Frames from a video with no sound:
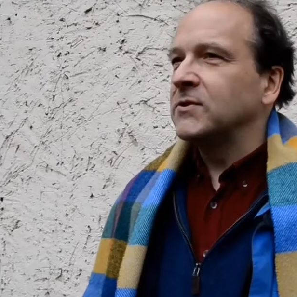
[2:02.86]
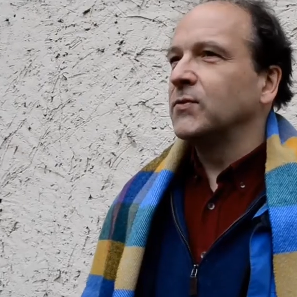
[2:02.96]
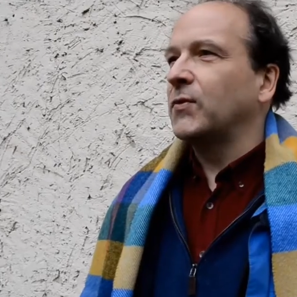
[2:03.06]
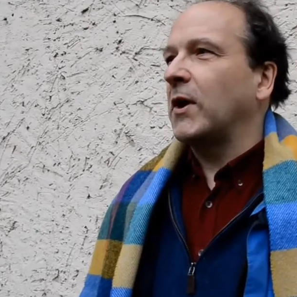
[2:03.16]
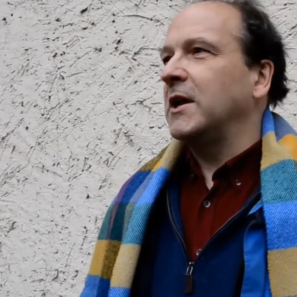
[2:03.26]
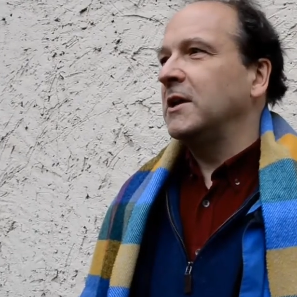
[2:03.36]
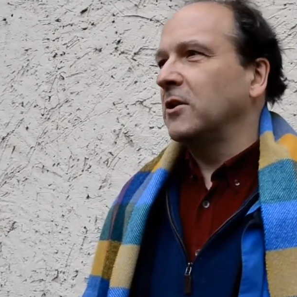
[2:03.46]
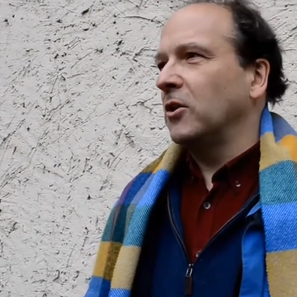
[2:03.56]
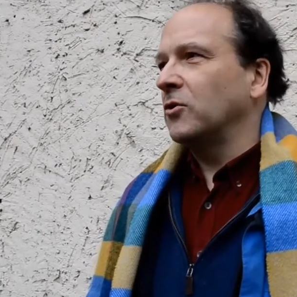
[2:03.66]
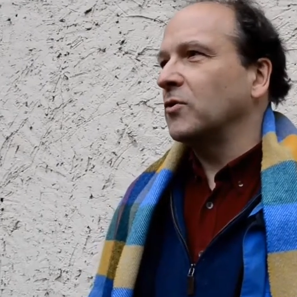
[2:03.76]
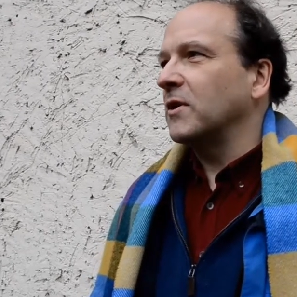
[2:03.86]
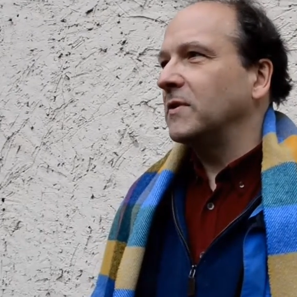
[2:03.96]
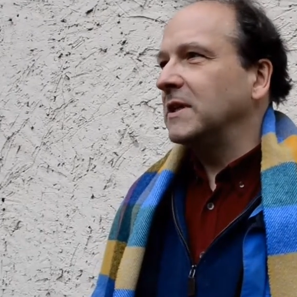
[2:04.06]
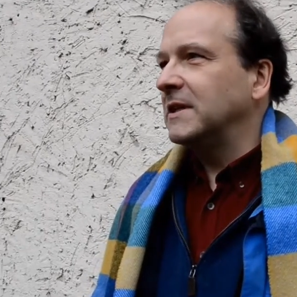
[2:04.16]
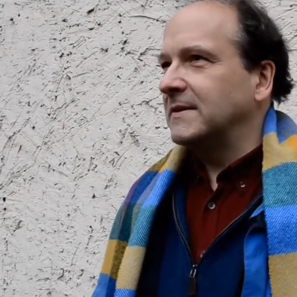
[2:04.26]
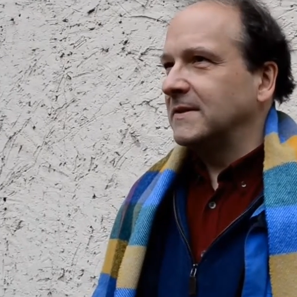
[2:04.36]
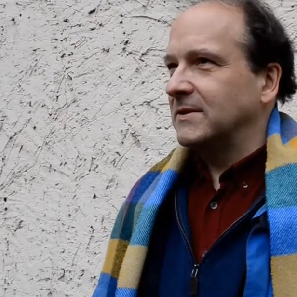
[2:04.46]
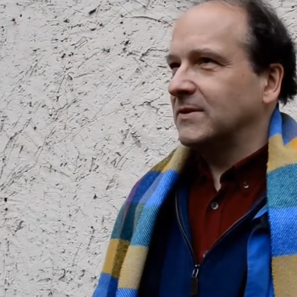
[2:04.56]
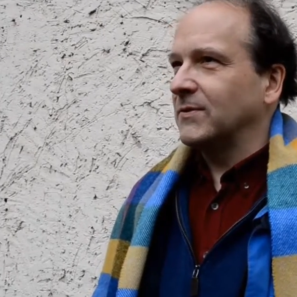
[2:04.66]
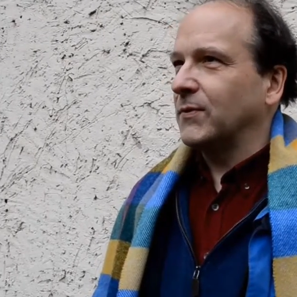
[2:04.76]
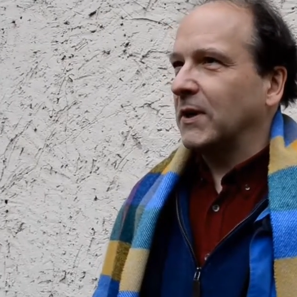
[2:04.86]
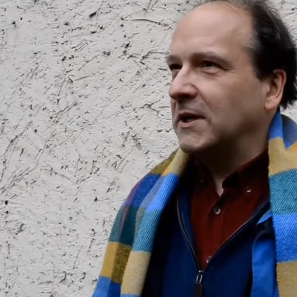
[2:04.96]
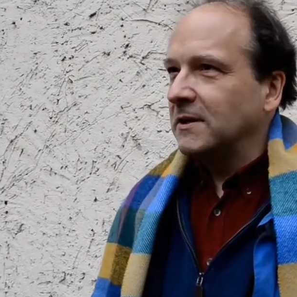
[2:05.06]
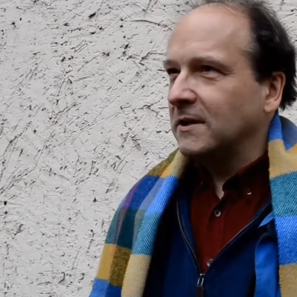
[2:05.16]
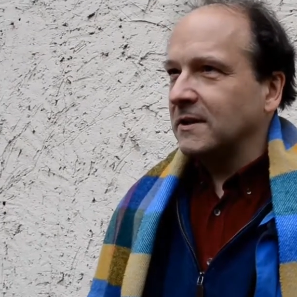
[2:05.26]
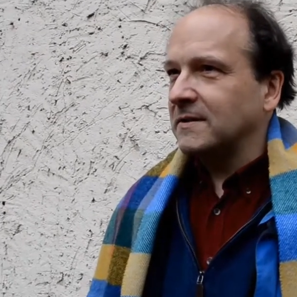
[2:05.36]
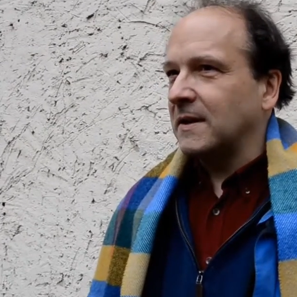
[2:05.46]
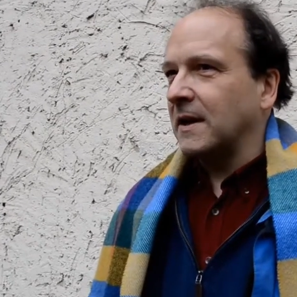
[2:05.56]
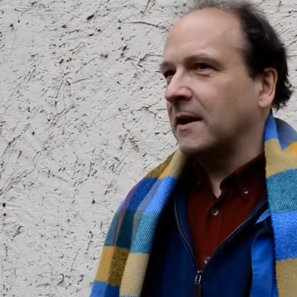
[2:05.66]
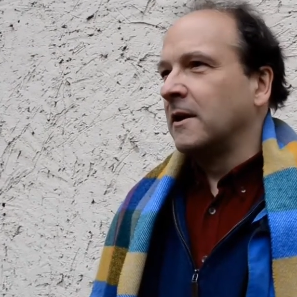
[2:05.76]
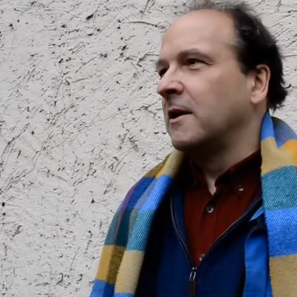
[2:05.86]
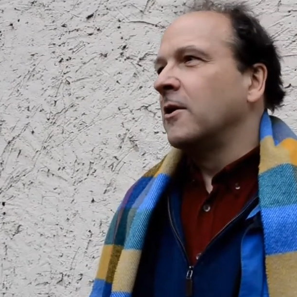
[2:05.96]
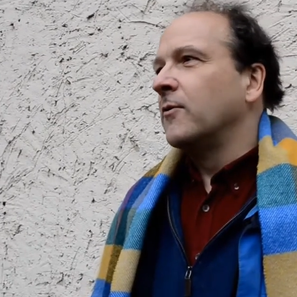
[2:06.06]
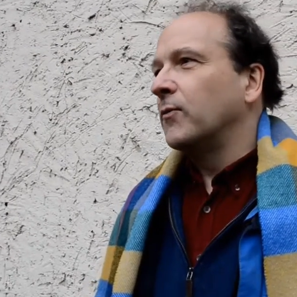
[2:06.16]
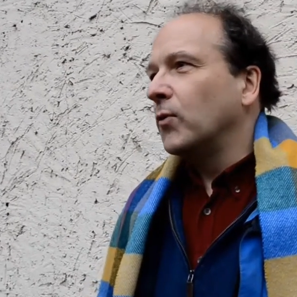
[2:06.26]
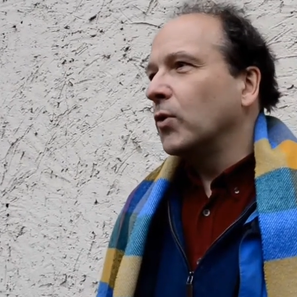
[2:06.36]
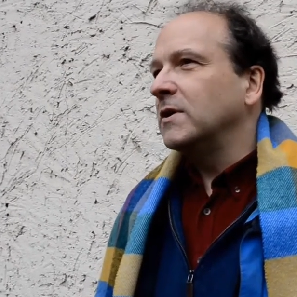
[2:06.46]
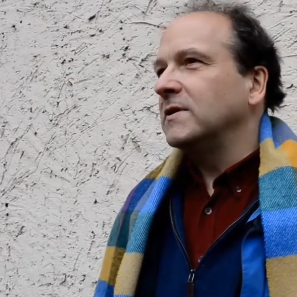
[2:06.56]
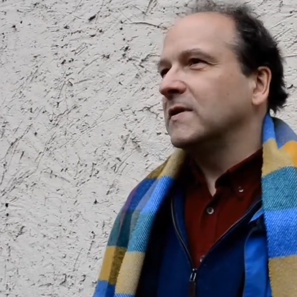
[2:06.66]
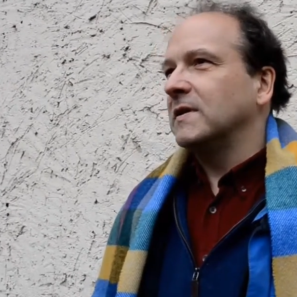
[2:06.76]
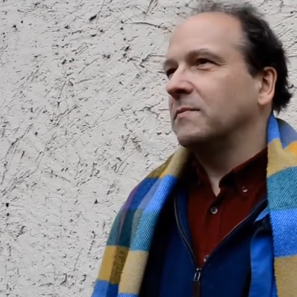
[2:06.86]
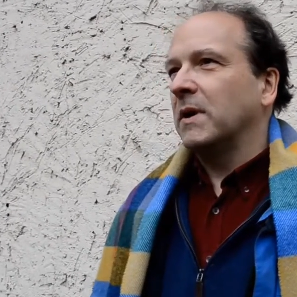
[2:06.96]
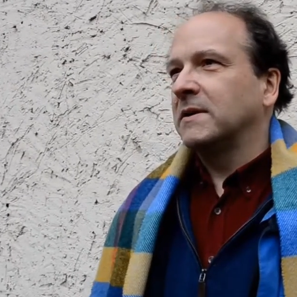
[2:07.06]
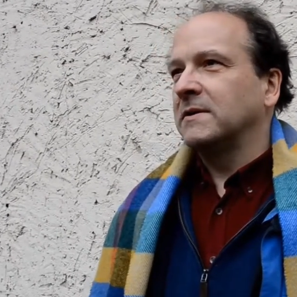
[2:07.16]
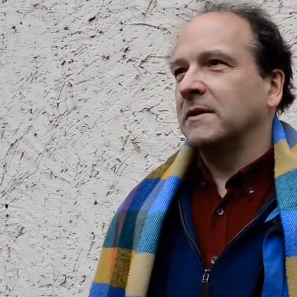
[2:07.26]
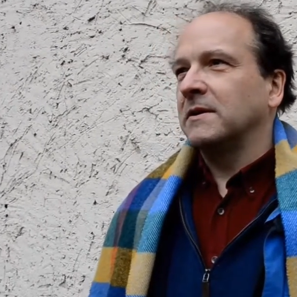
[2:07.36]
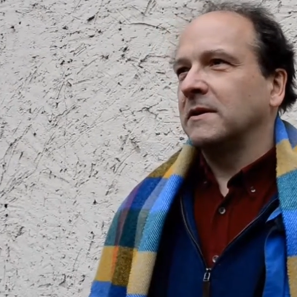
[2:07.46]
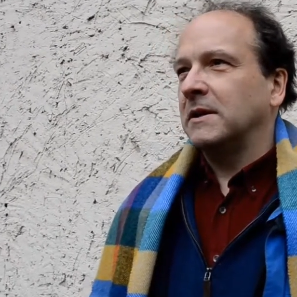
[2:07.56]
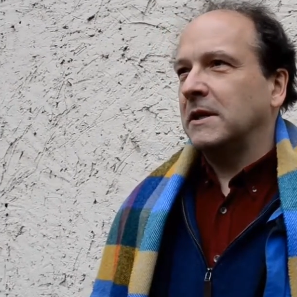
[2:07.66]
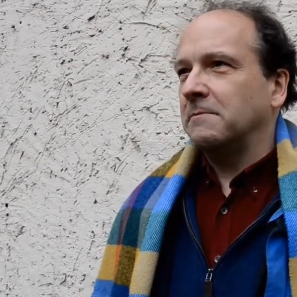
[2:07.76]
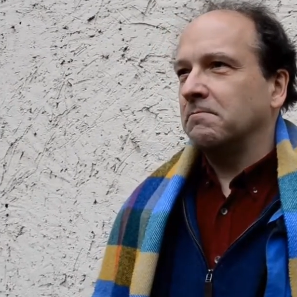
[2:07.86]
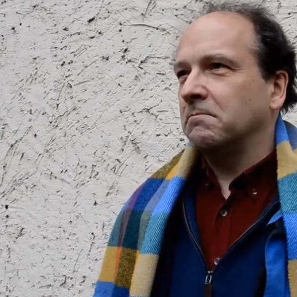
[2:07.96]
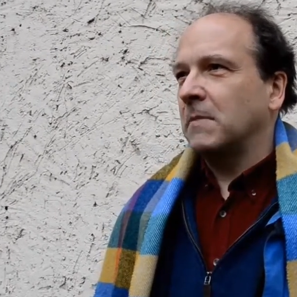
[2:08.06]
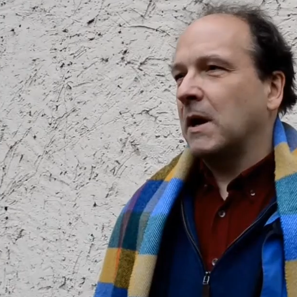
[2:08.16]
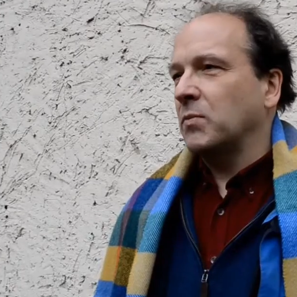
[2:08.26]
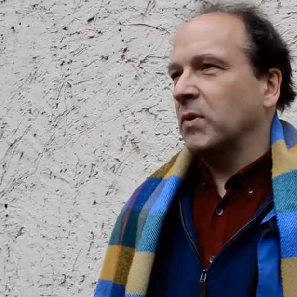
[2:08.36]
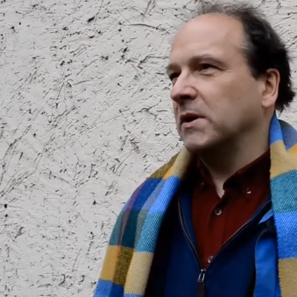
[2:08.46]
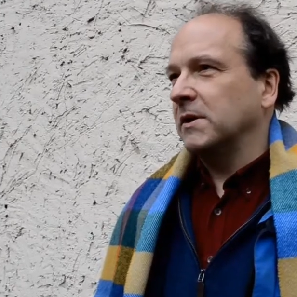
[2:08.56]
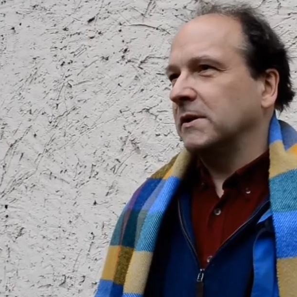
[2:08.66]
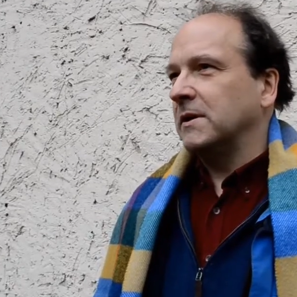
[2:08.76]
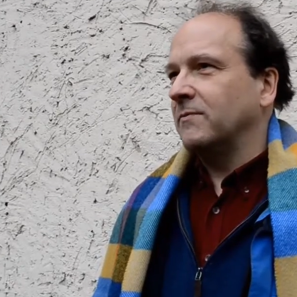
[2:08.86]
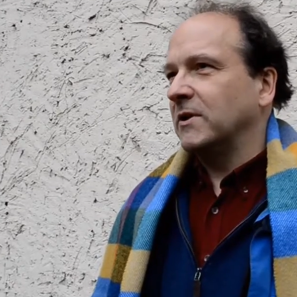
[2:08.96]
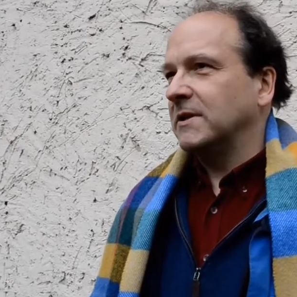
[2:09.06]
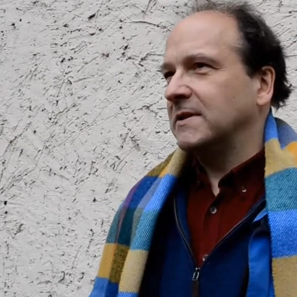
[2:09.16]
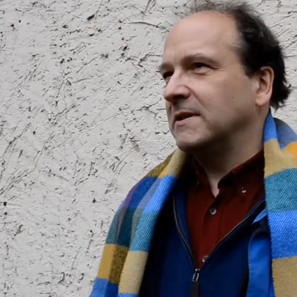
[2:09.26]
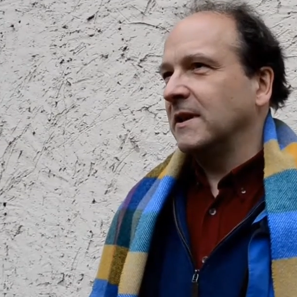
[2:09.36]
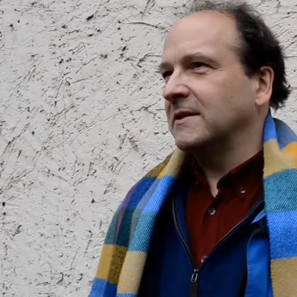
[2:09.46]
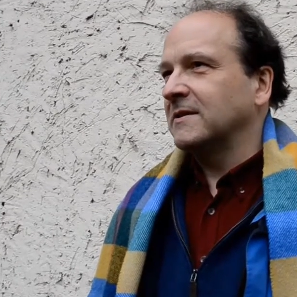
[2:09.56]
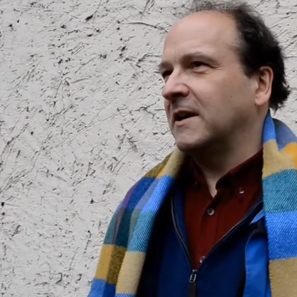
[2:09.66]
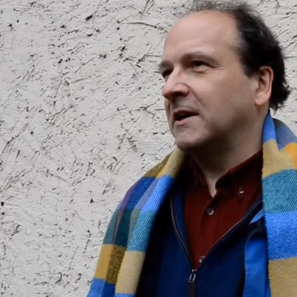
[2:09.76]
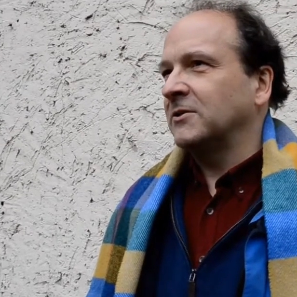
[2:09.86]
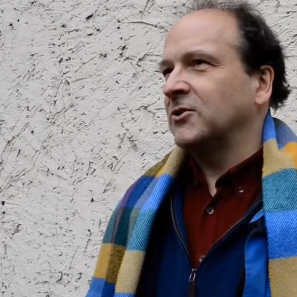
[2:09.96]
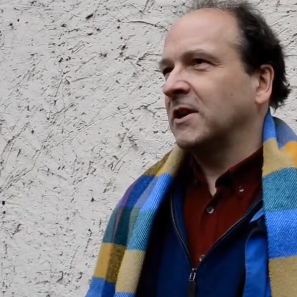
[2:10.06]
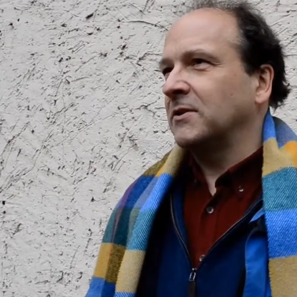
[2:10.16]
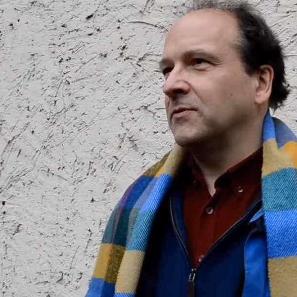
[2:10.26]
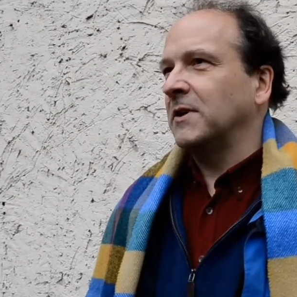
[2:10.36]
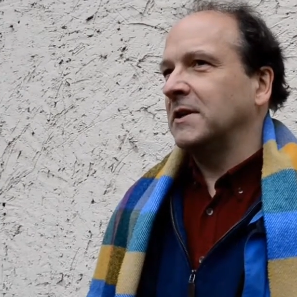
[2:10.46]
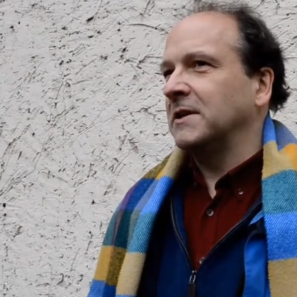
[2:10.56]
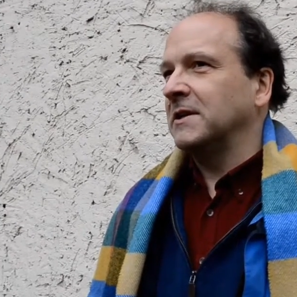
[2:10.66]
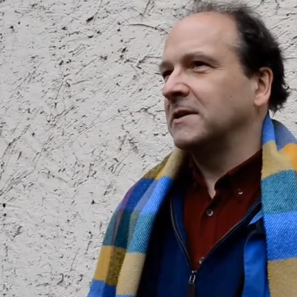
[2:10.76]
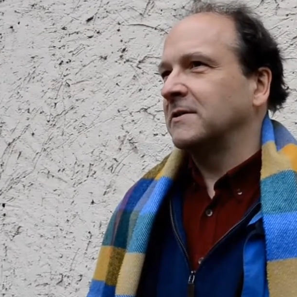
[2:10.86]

zu verhindern oder wenigstens zu verhindern, dass er vor dieser Debatte im April im Weltsicherheitsrat stattfindet.